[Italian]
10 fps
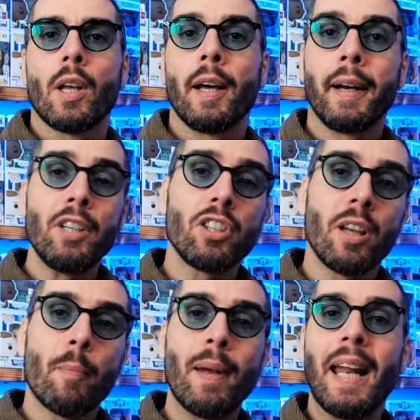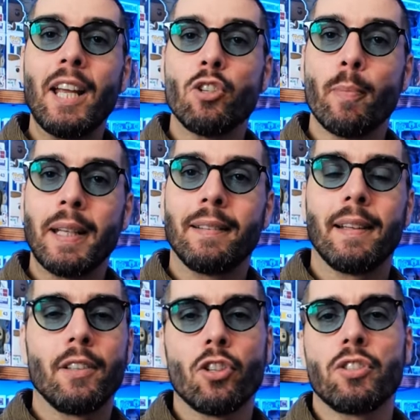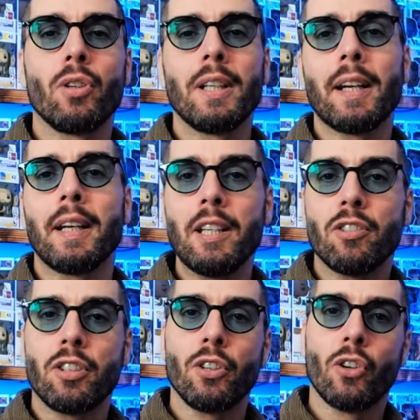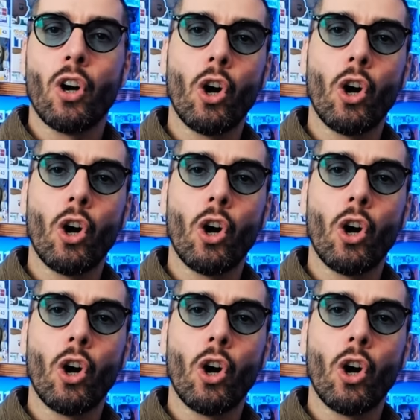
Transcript: Risk management, gestione del rischio.